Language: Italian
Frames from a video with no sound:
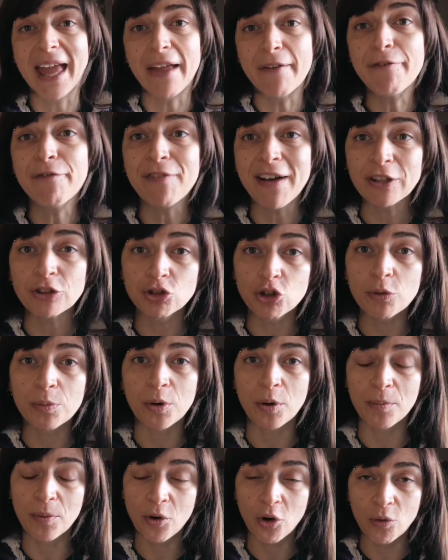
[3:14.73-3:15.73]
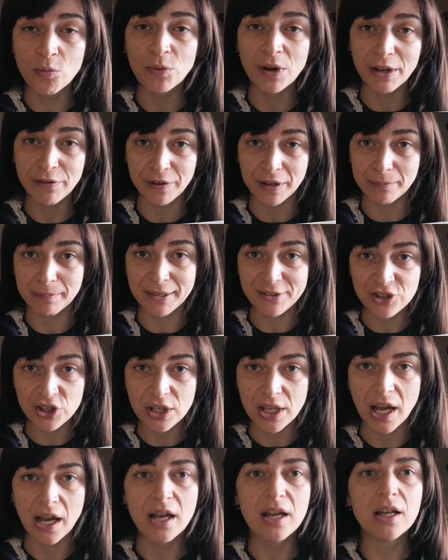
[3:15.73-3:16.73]
che è fatto proprio come una
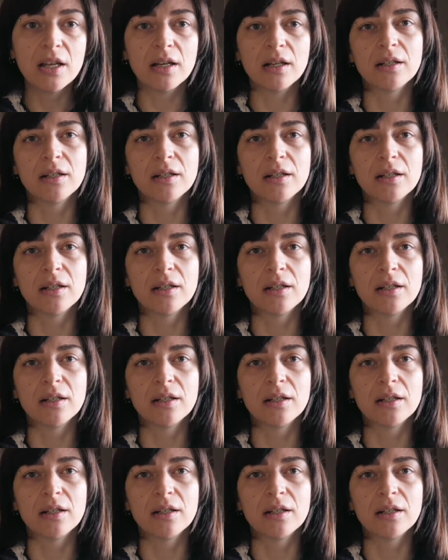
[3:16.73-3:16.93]
farmacia.